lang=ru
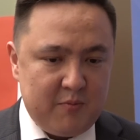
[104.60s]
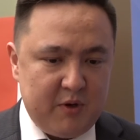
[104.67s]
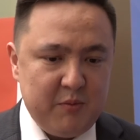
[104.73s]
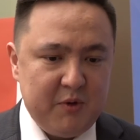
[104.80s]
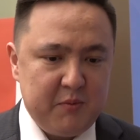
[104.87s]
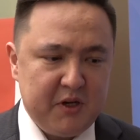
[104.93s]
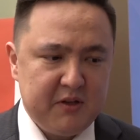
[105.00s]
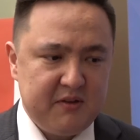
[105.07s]

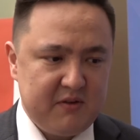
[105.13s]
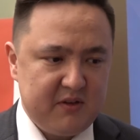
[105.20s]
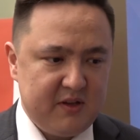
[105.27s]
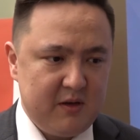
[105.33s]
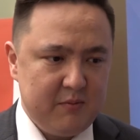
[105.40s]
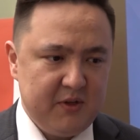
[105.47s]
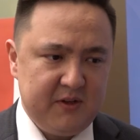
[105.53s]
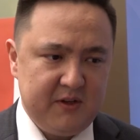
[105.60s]
Помимо этого,
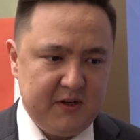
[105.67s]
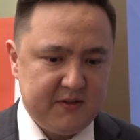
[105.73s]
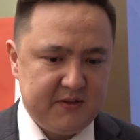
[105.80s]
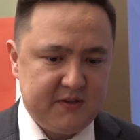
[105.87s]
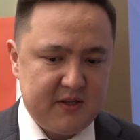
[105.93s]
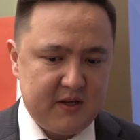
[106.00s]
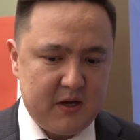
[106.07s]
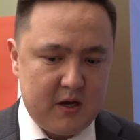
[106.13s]
нам
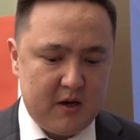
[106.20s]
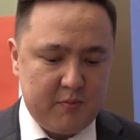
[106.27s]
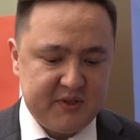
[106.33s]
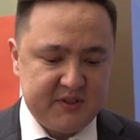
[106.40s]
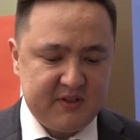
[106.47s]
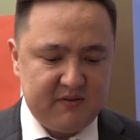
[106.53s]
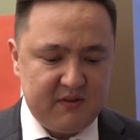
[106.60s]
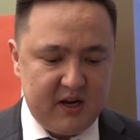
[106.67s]
интересно
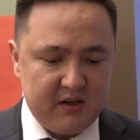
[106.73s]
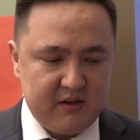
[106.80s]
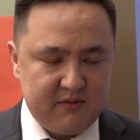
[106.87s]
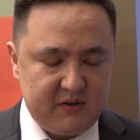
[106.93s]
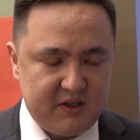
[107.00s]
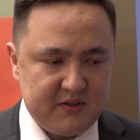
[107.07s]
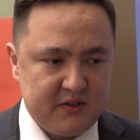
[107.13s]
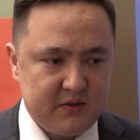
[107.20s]
поставлять
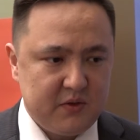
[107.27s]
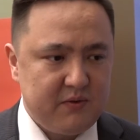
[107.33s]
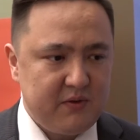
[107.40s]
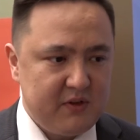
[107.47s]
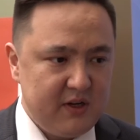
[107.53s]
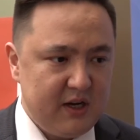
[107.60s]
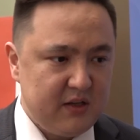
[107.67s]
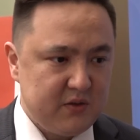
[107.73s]
в Российскую
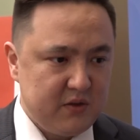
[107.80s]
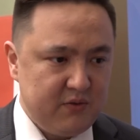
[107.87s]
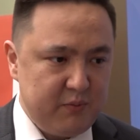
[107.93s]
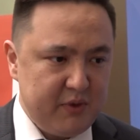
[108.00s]
Федерацию,